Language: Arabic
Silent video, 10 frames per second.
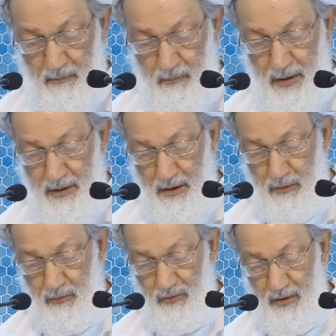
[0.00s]
من
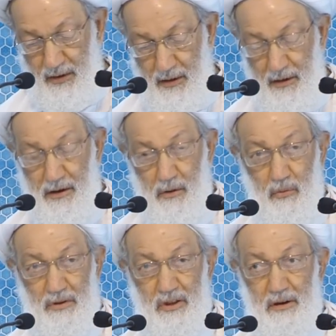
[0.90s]
أن يسيء إلى
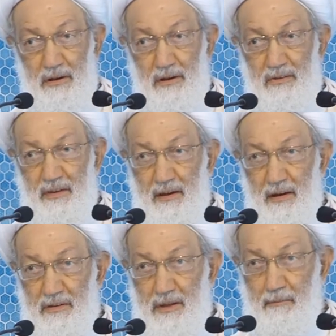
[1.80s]
الوطن
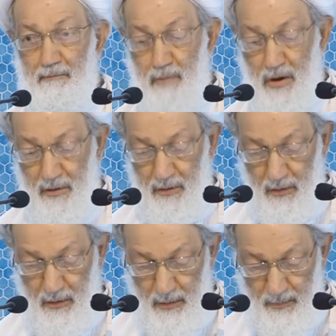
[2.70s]
إساءة
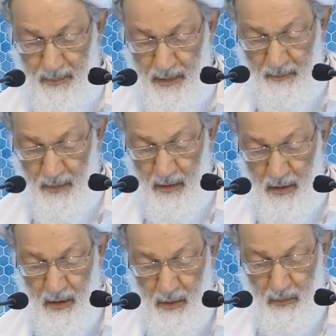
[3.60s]
بالغة
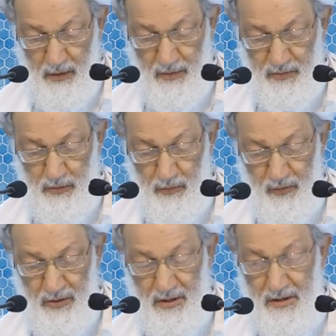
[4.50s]
ويزيد
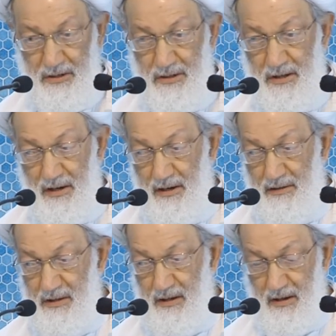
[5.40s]
في درجة
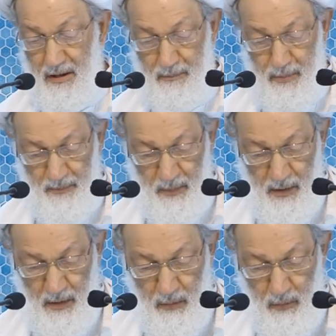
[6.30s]
الالتهاب
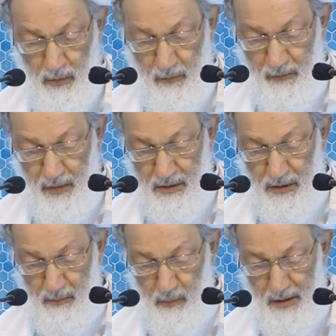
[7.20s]

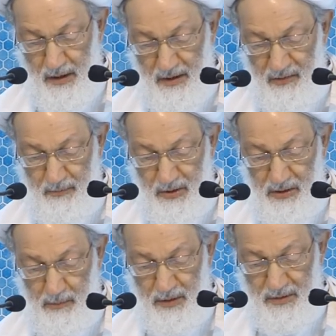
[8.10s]
ويفاقم من
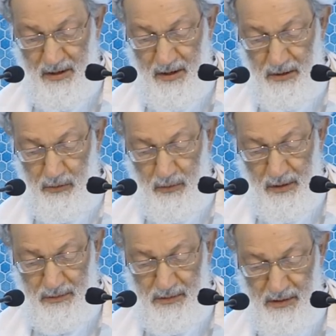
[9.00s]
الأزمة بدل أن
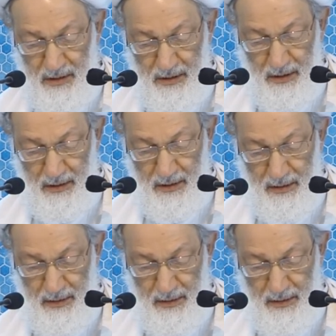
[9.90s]
يؤدي إلى